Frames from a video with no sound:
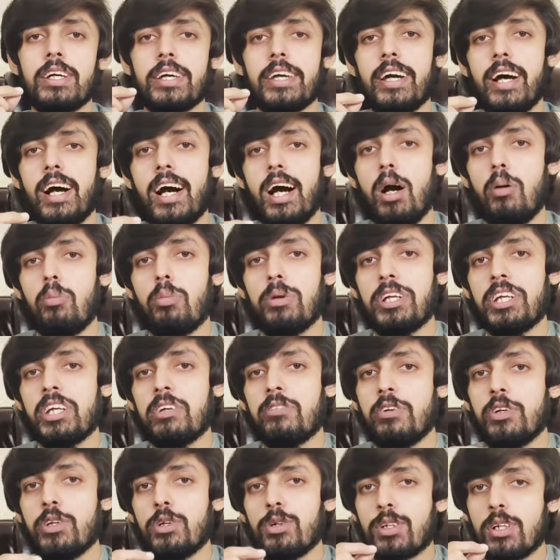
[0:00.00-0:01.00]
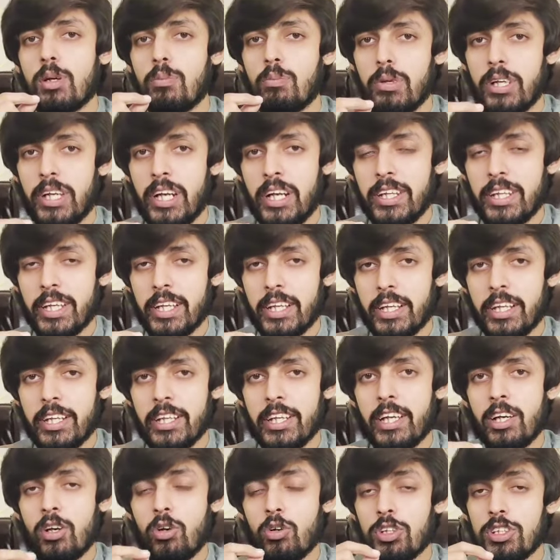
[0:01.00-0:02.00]
कि आपने ये वीडियो कंप्लीट
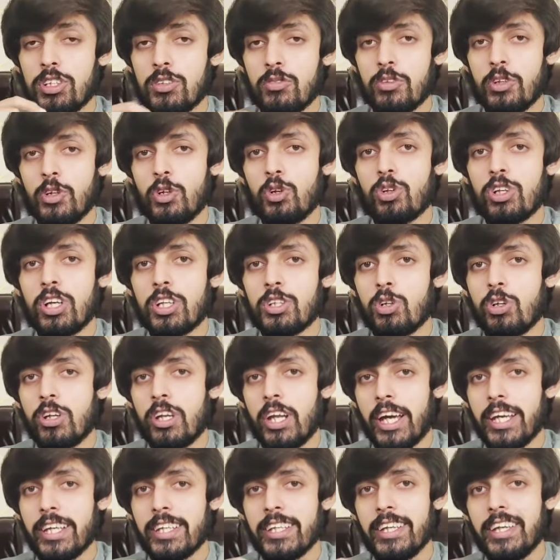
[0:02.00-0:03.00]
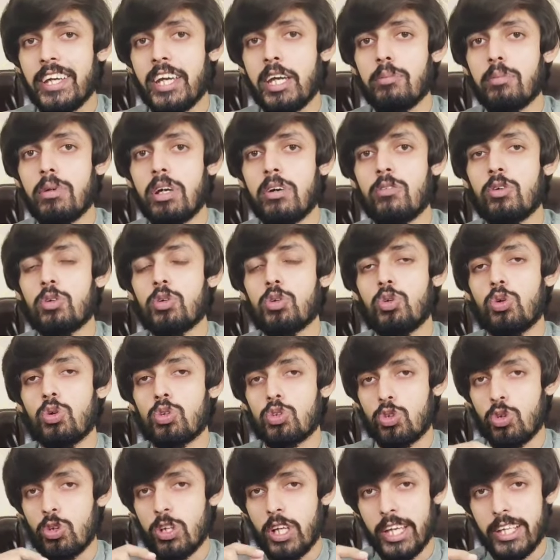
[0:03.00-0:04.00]
देखनी है और इस वीडियो का जो लाइक एम है वो
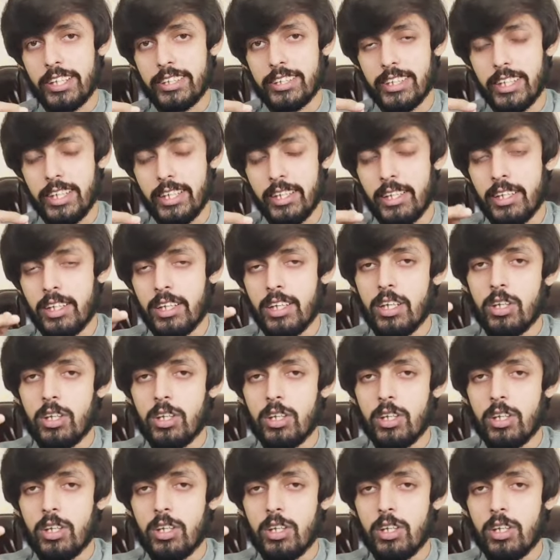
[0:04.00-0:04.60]
200 लाइक्स हैं